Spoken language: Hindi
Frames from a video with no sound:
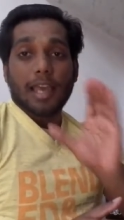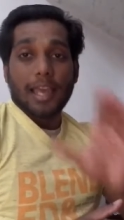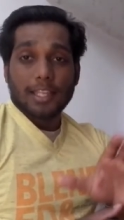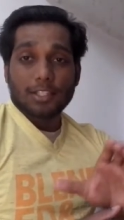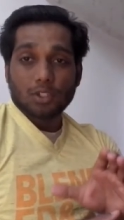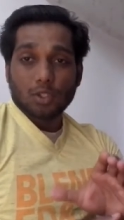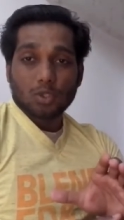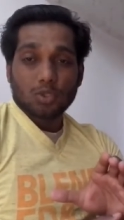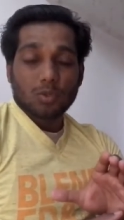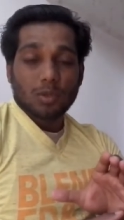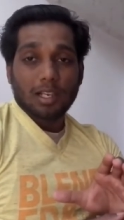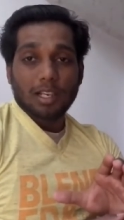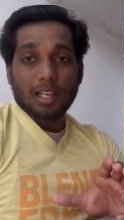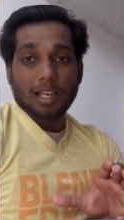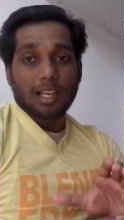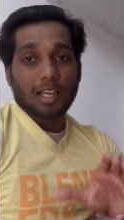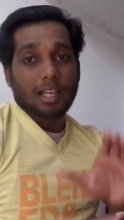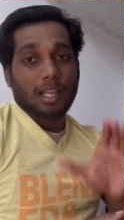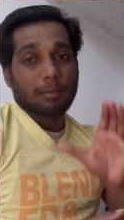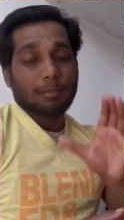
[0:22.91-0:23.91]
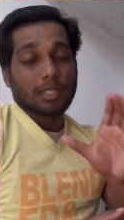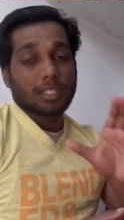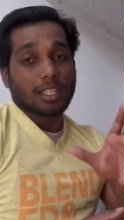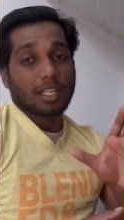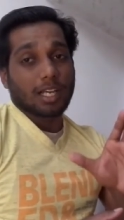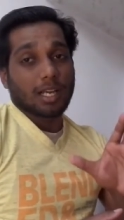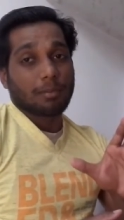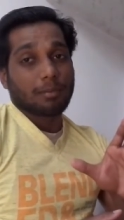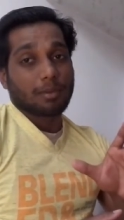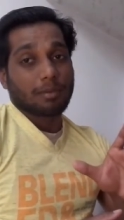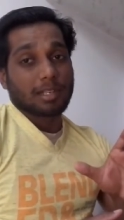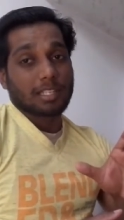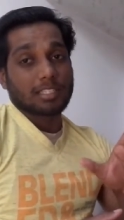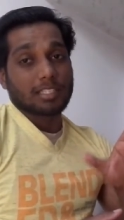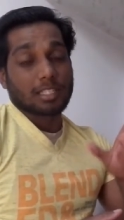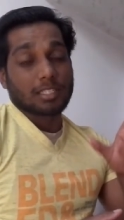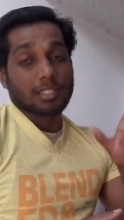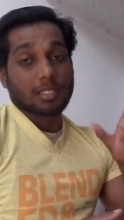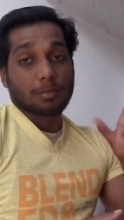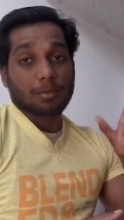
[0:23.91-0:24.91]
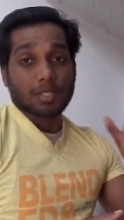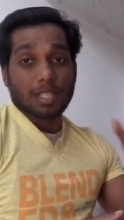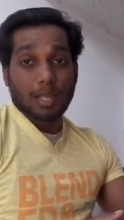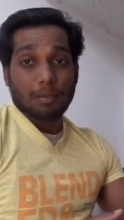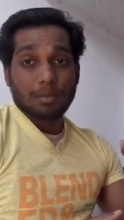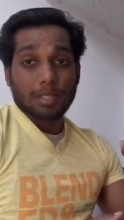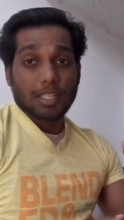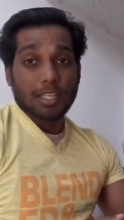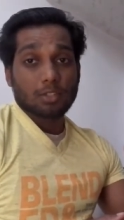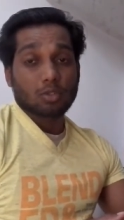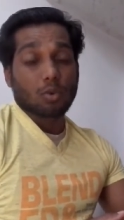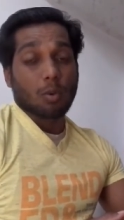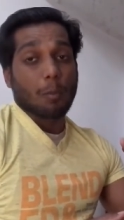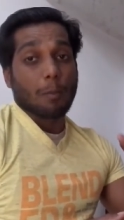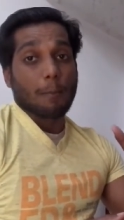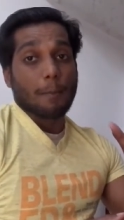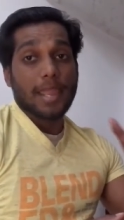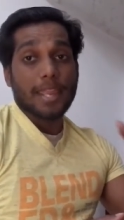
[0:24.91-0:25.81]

एज यूजल अगर अभी तक आपने मेरा चैनल सब्सक्राइब नहीं किया सो